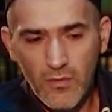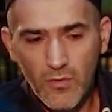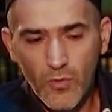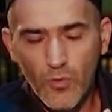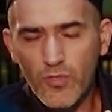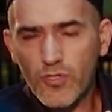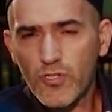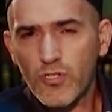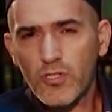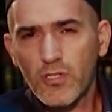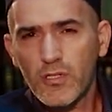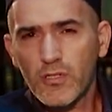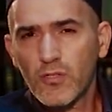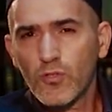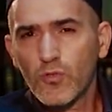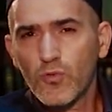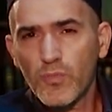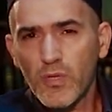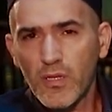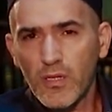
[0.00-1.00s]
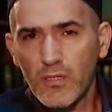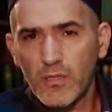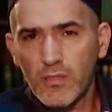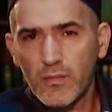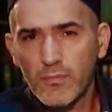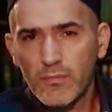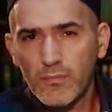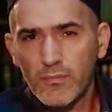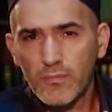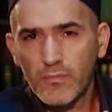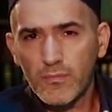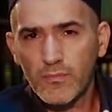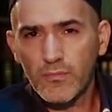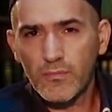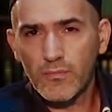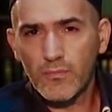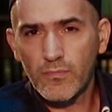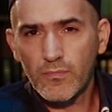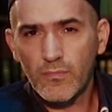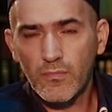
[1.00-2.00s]
«Хочешь ли ты умереть?»
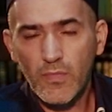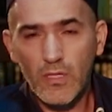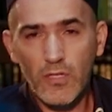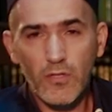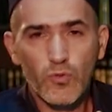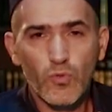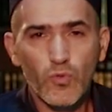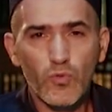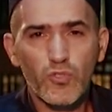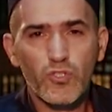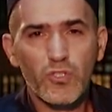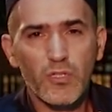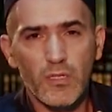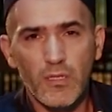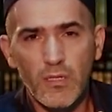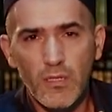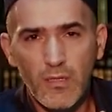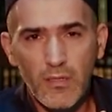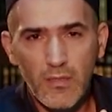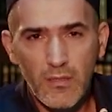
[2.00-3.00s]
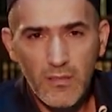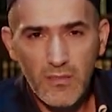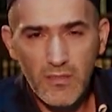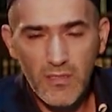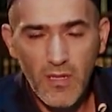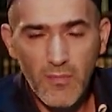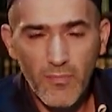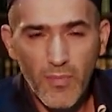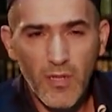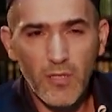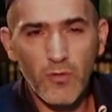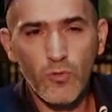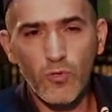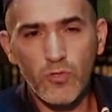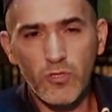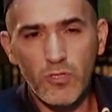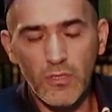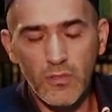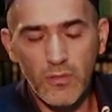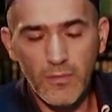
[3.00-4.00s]
И тут же сам
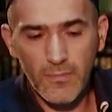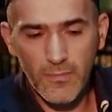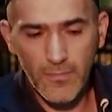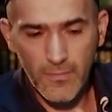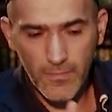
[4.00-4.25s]
продолжил,